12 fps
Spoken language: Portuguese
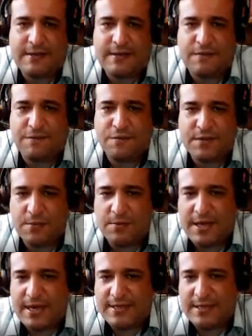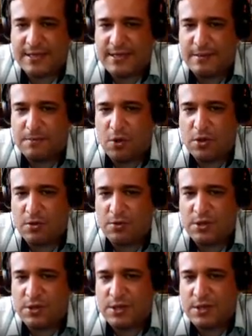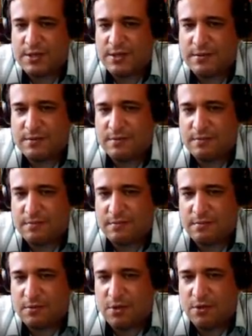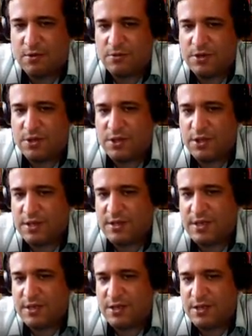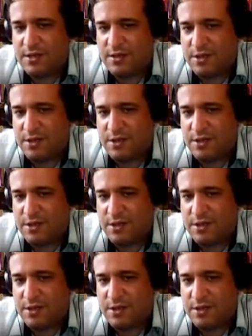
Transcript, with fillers: Que função que é esta aqui? Módulo de x. Módulo de x dx.